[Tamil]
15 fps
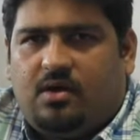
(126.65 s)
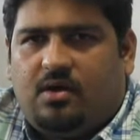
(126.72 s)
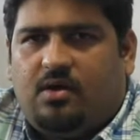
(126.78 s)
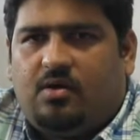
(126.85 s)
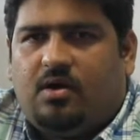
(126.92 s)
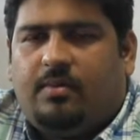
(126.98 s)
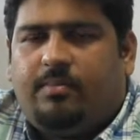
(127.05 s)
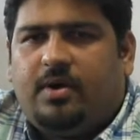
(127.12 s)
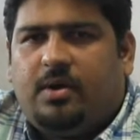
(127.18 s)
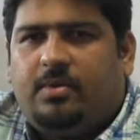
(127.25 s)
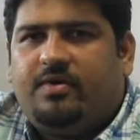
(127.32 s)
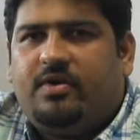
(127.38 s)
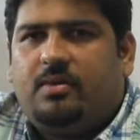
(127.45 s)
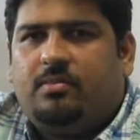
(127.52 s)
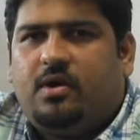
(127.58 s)
அவங்க அப்பா
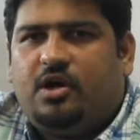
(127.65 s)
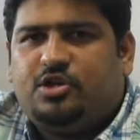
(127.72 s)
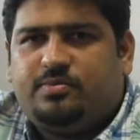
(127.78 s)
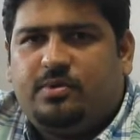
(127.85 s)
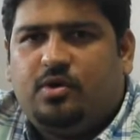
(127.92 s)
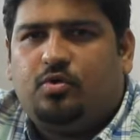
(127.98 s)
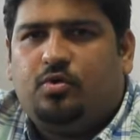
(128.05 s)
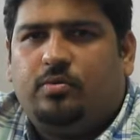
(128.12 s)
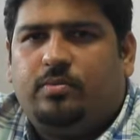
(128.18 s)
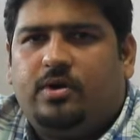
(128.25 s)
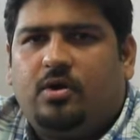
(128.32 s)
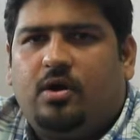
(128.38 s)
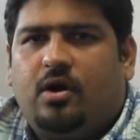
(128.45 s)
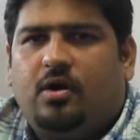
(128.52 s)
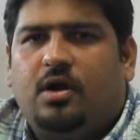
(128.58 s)
அம்மாவை நம்ம ஹாஸ்பிட்டலுக்கு கூப்பிட்டு
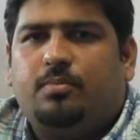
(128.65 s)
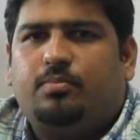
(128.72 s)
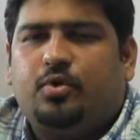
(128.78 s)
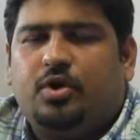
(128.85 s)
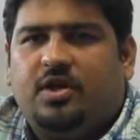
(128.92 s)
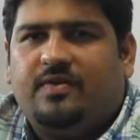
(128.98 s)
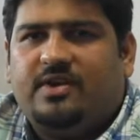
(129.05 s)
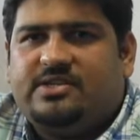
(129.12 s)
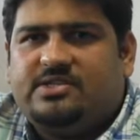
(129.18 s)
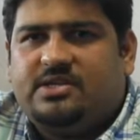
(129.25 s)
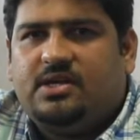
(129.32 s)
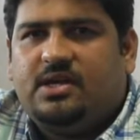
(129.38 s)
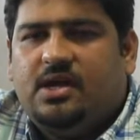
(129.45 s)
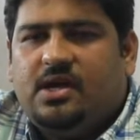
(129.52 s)
அவங்கள புரிய வச்சு